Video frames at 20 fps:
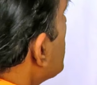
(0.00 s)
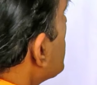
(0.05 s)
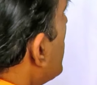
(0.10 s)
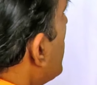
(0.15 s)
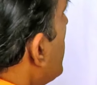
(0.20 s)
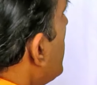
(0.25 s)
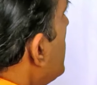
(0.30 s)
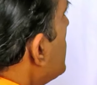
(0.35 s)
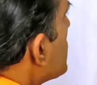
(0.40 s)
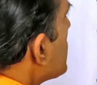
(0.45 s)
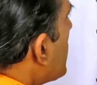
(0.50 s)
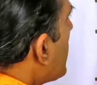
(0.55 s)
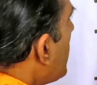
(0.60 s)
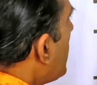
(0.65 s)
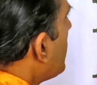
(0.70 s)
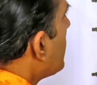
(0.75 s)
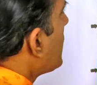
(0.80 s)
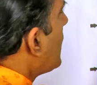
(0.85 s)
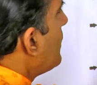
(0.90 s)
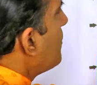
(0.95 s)
हैं आजकल
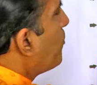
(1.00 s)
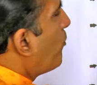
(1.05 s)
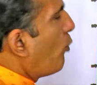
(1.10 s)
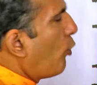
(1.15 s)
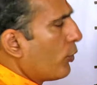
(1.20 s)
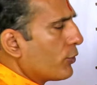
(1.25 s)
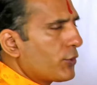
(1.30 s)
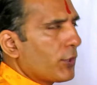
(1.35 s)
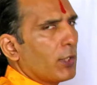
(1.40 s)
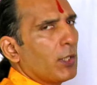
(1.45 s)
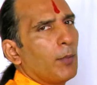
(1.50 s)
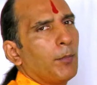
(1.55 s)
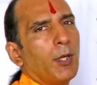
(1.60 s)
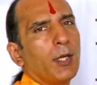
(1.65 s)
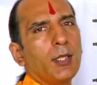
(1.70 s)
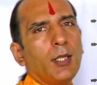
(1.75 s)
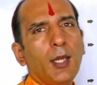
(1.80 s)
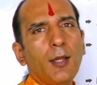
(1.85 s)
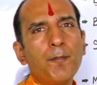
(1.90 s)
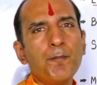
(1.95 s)
स्क्रीन टाइम बहुत ज्यादा
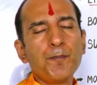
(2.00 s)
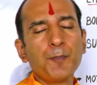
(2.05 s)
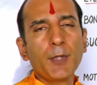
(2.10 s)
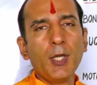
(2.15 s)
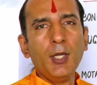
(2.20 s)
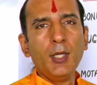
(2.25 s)
बढ़ गया है